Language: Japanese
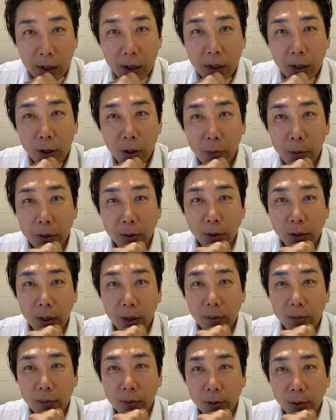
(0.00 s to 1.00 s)
ロバートさ
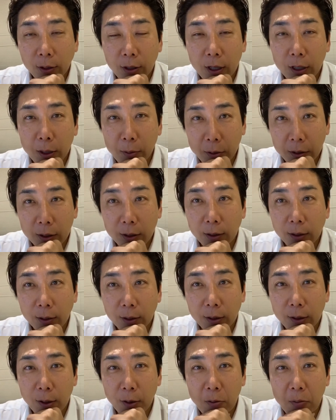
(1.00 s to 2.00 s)
んお疲れ様で
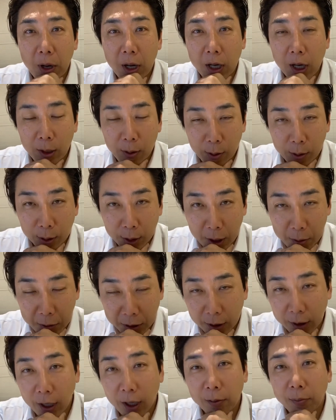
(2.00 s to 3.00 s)
す今日もありがとうございま
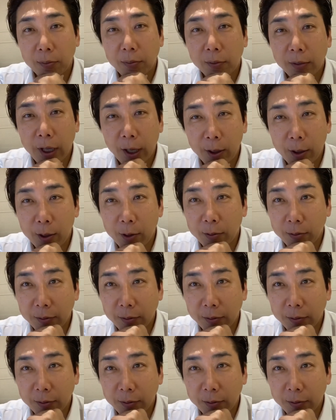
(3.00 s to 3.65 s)
した Thank you